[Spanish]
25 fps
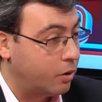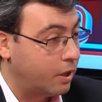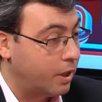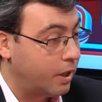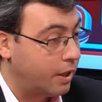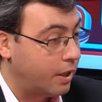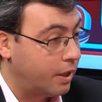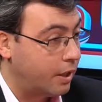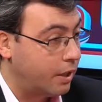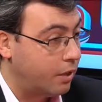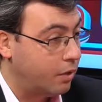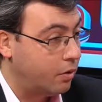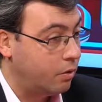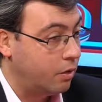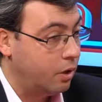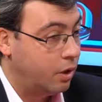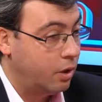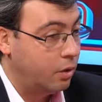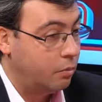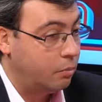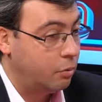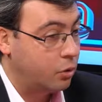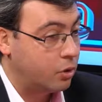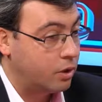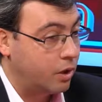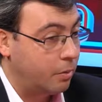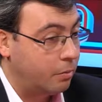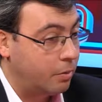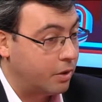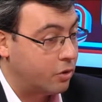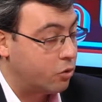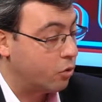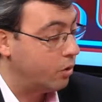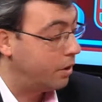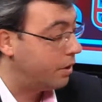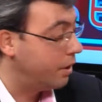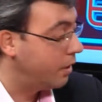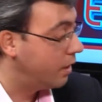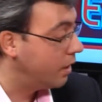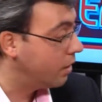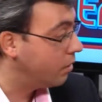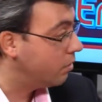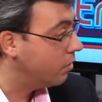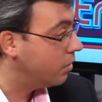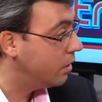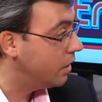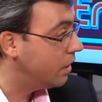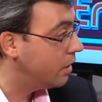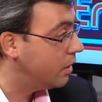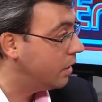de la región pues también solicitan
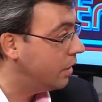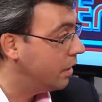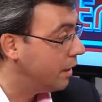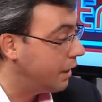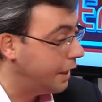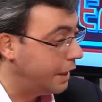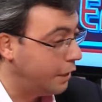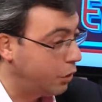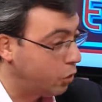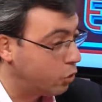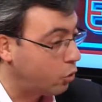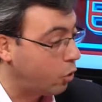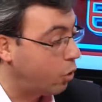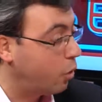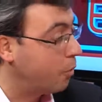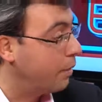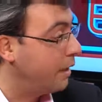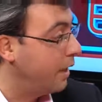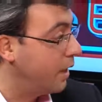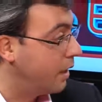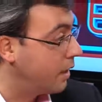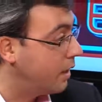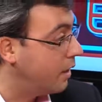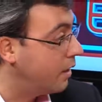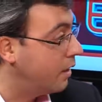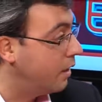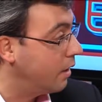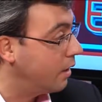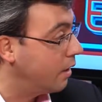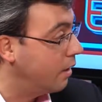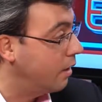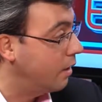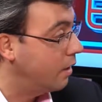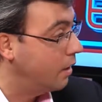cosas y no todo viene a Alcázar.